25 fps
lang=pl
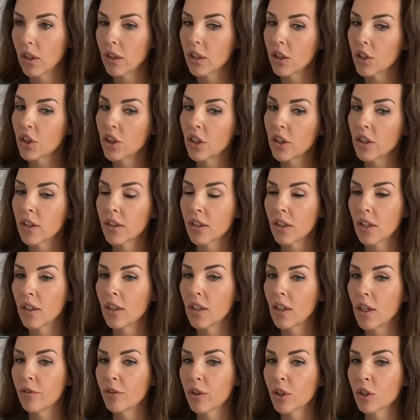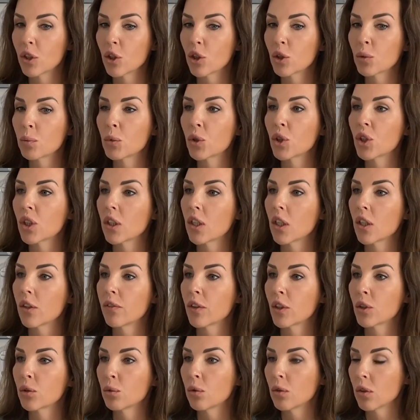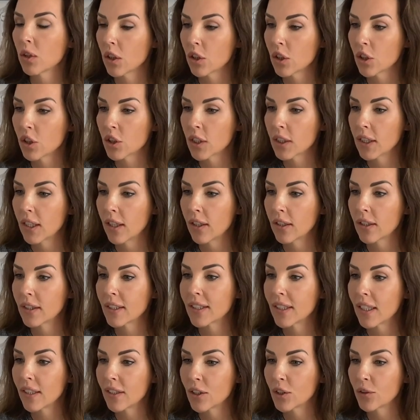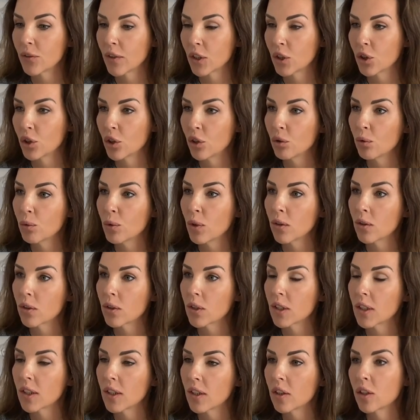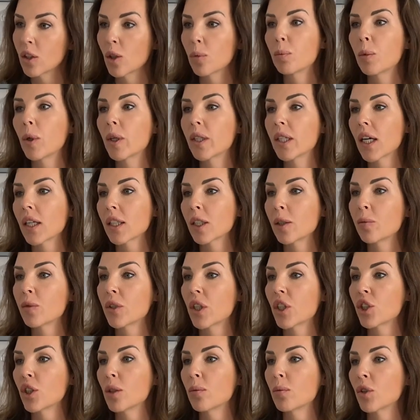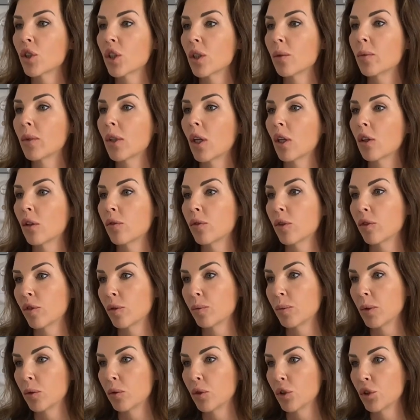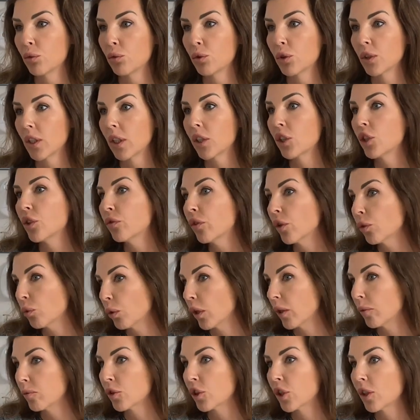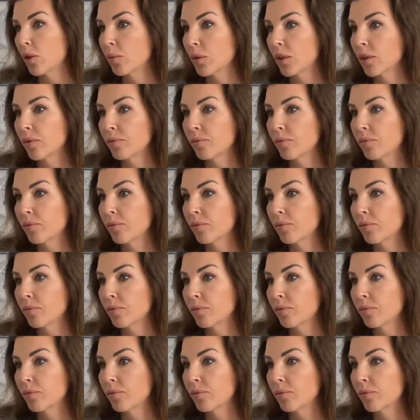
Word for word: jeżeli ten efekt rozpuszczenia kwasu okaże się dla nas satysfakcjonujący, to po jakim czasie możemy na nowo wypełnić usta? Czy w ogóle możemy?